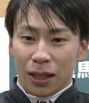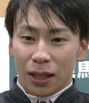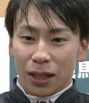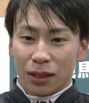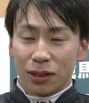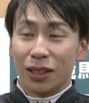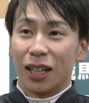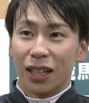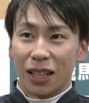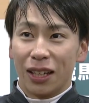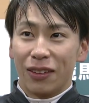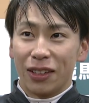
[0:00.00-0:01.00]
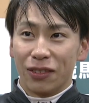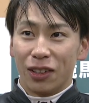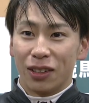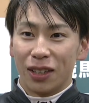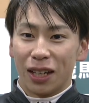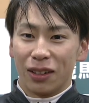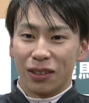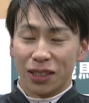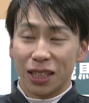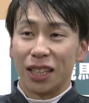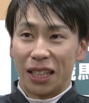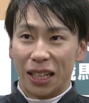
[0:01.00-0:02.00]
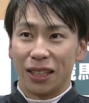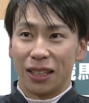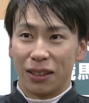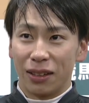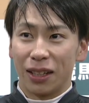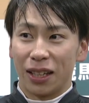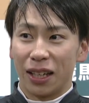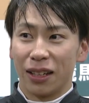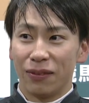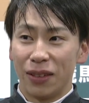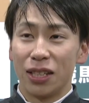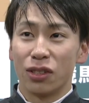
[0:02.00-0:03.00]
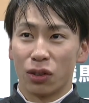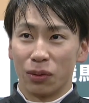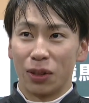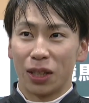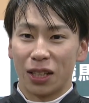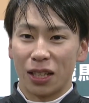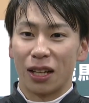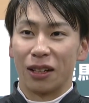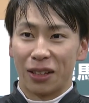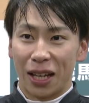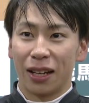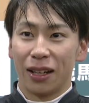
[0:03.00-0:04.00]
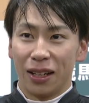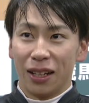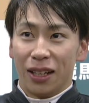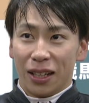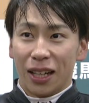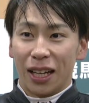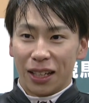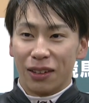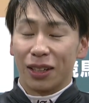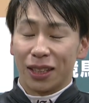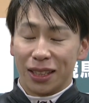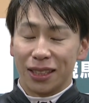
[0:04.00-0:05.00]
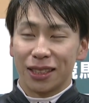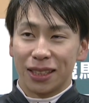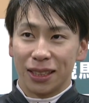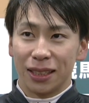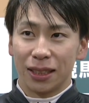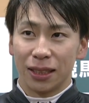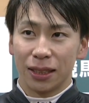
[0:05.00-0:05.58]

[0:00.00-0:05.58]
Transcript: あのそれが競馬にもあのしっかり、ね、出てくれて、まあ、いい状況もできてたので、はい、よかったです今